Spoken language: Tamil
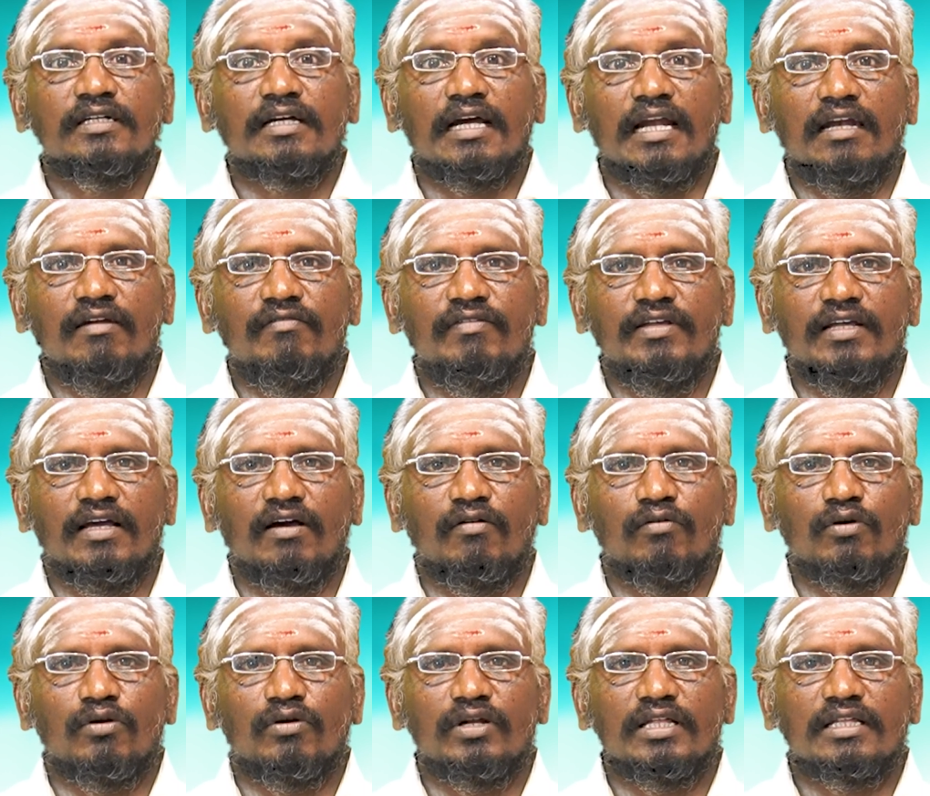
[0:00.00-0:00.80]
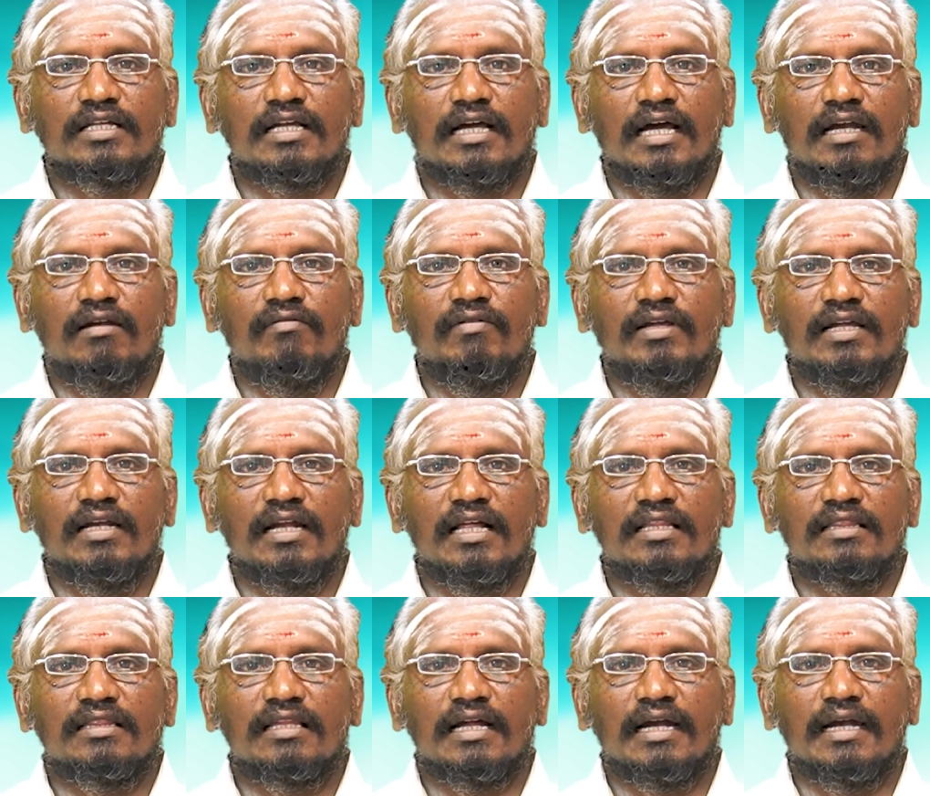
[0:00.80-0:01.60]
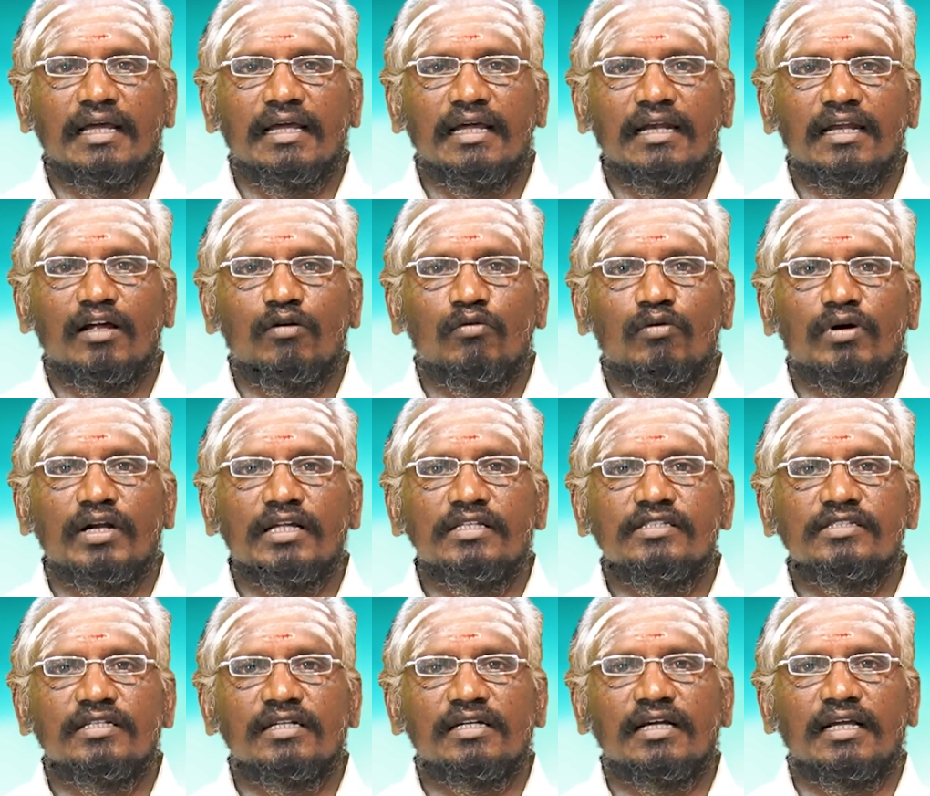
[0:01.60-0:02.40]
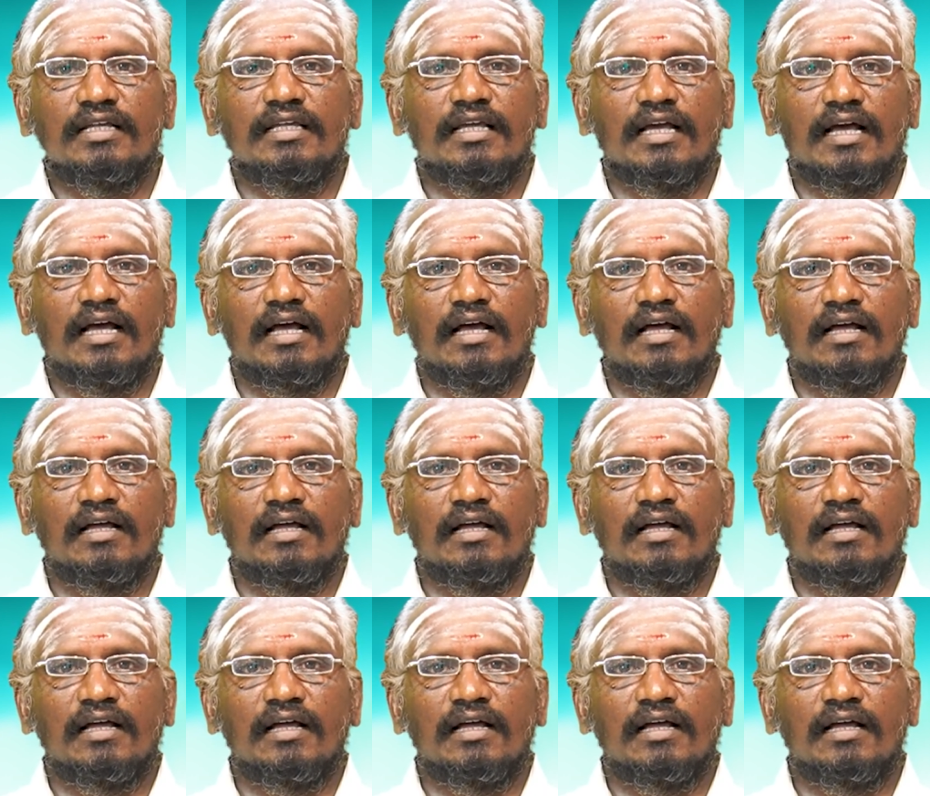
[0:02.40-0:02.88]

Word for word: கல்வி அவங்களுடைய கல்வியெல்லாம் தடையெல்லாம் உடைஞ்சிருக்கு ஐயா